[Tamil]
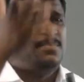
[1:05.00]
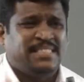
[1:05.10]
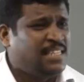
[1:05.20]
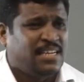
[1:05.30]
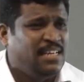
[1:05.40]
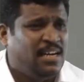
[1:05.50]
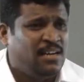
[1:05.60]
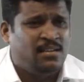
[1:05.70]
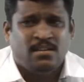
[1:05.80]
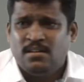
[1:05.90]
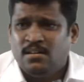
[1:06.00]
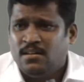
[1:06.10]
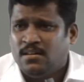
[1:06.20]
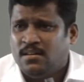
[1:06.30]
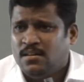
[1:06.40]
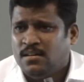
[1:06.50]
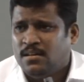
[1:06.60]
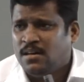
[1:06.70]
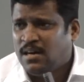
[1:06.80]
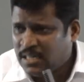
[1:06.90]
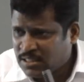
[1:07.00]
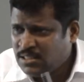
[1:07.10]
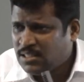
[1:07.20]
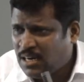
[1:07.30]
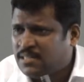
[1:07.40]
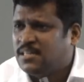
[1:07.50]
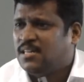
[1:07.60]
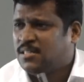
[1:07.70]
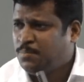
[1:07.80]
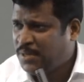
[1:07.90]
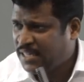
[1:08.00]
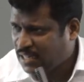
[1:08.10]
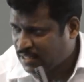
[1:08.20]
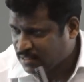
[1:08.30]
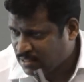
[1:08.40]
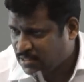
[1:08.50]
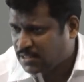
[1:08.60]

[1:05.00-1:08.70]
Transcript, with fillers: பேசுகிறீங்க இல்லையா அது ஆண்களுக்கு பிடிக்காது